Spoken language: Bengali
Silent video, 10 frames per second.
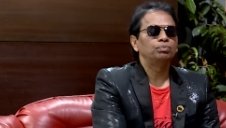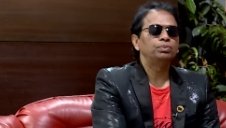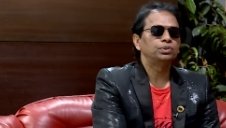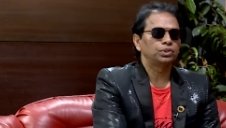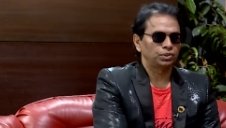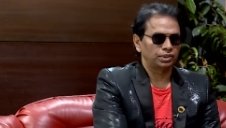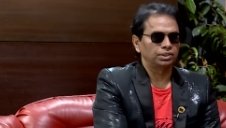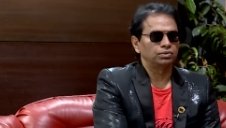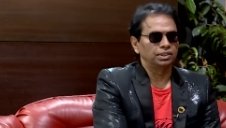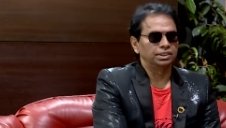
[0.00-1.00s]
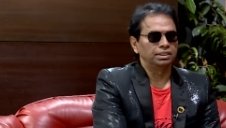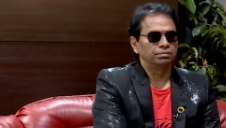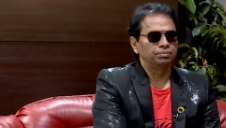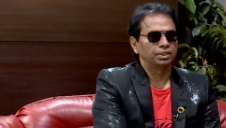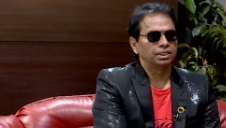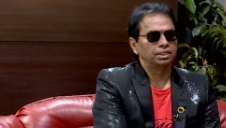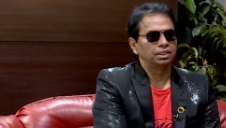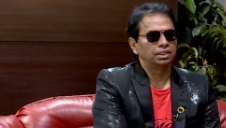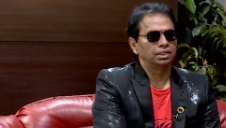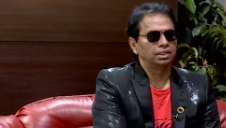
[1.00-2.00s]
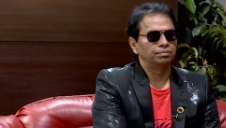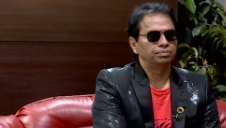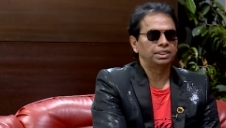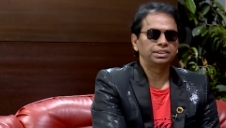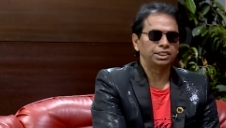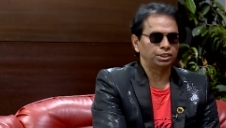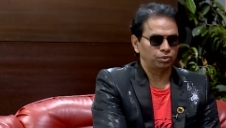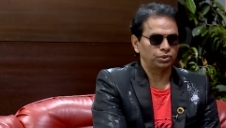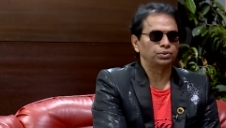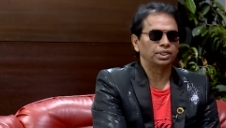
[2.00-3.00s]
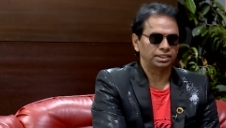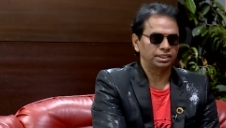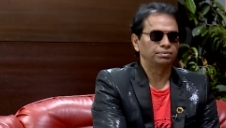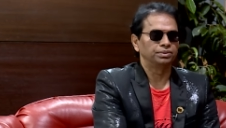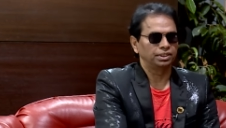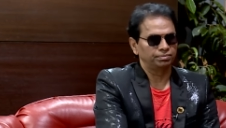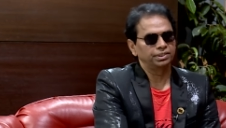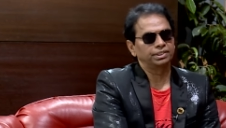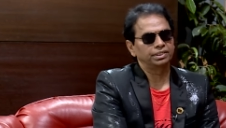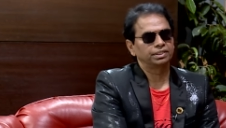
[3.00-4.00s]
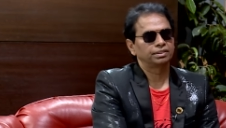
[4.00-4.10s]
নব্বই দশকে চলে যাই প্রায় তেত্রিশ বছর আছি আমি জার্মানিতে